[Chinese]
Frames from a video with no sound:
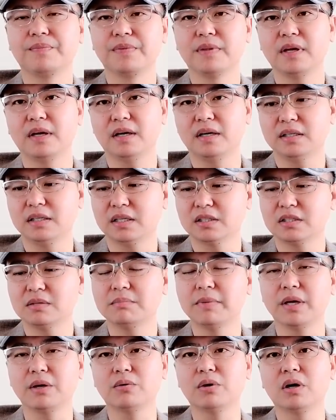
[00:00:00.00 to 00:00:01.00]
啊，也是
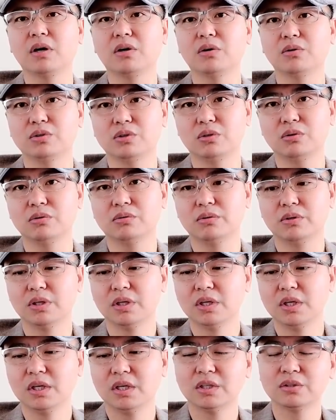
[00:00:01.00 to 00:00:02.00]
美国和欧洲。
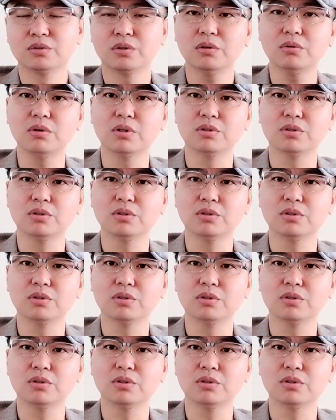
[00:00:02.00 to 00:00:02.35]
所以我